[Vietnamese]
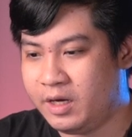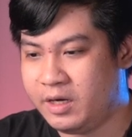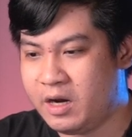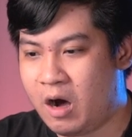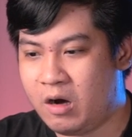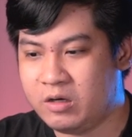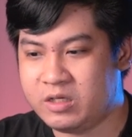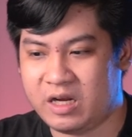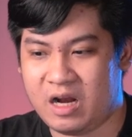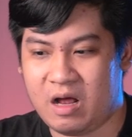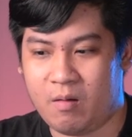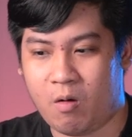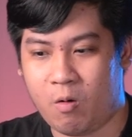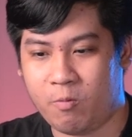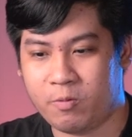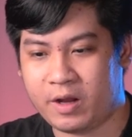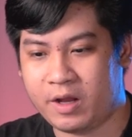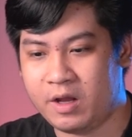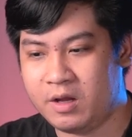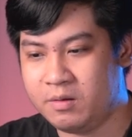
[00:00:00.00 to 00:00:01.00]
thì đó sẽ là
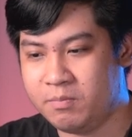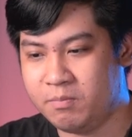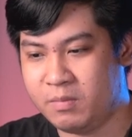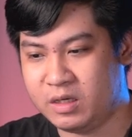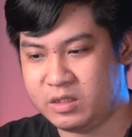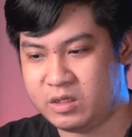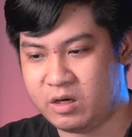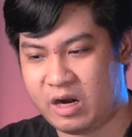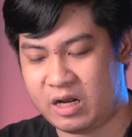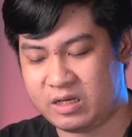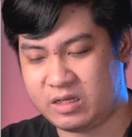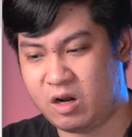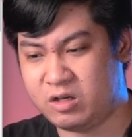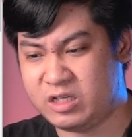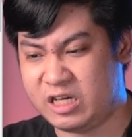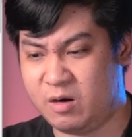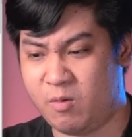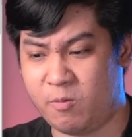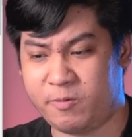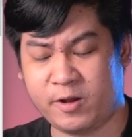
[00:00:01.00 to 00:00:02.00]
một cái mình cho rằng đó
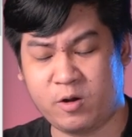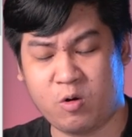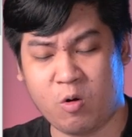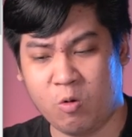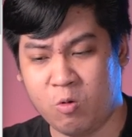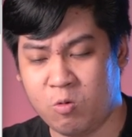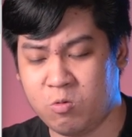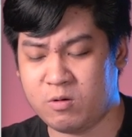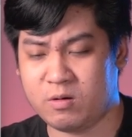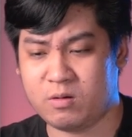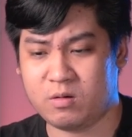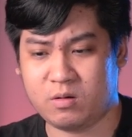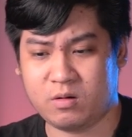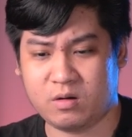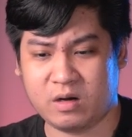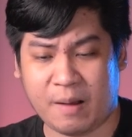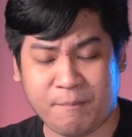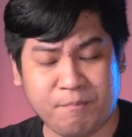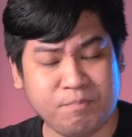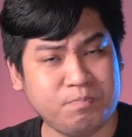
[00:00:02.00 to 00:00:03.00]
sẽ là một cái cú
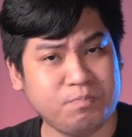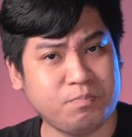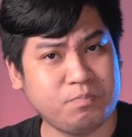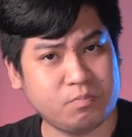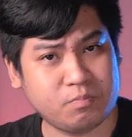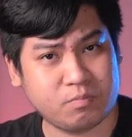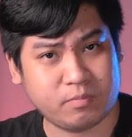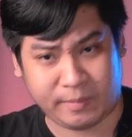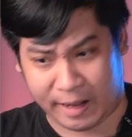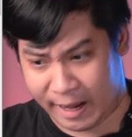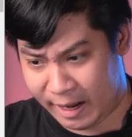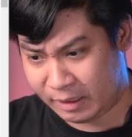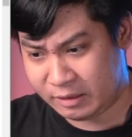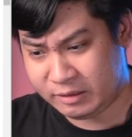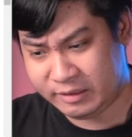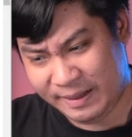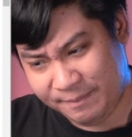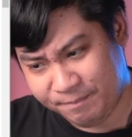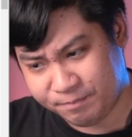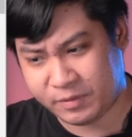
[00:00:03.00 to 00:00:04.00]
đấm nặng
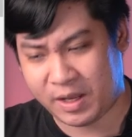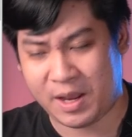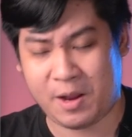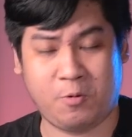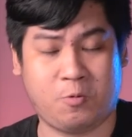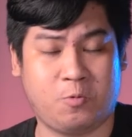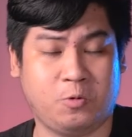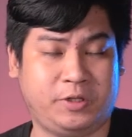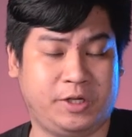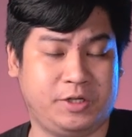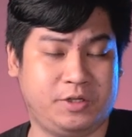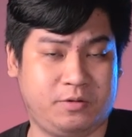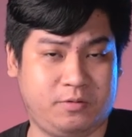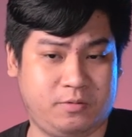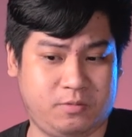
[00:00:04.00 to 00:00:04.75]
tiếp theo của thị